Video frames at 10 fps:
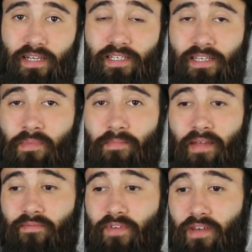dass ich mit
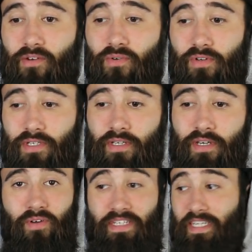meinen Videos
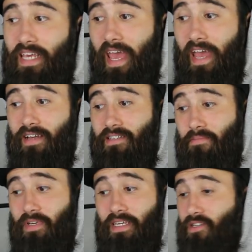und die Ehre, die
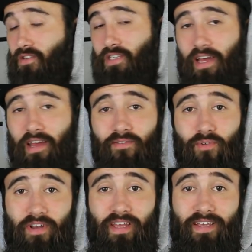mir hier zuteil
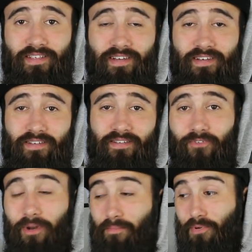wurde gestern
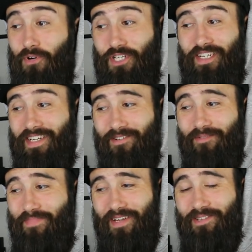von
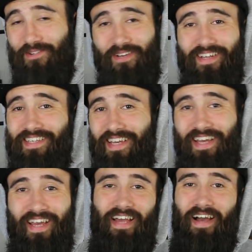Bushido persönlich,
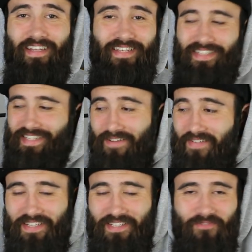das kann
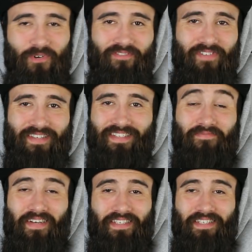man nicht in Worte fassen.
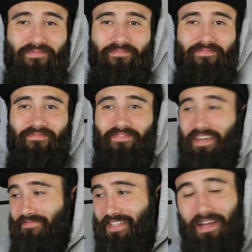Ich weiß nicht,
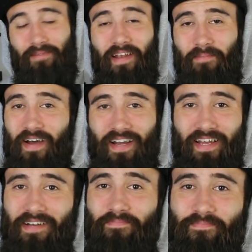was, was kann man da machen,
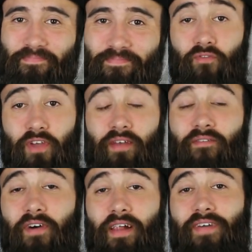ja? Auf jeden
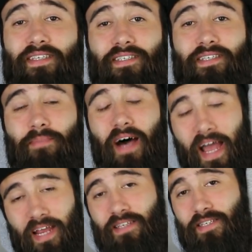Fall weiß ich aber
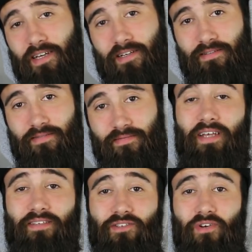eine Sache und
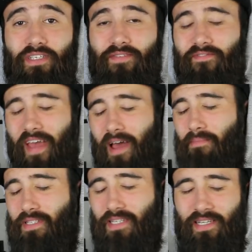das ist euch
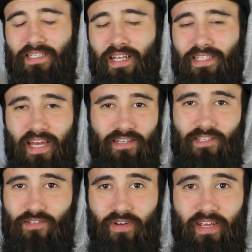wärmstens ans
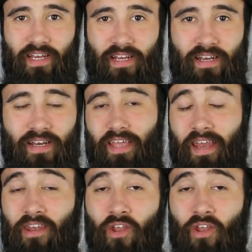Herz zu legen, den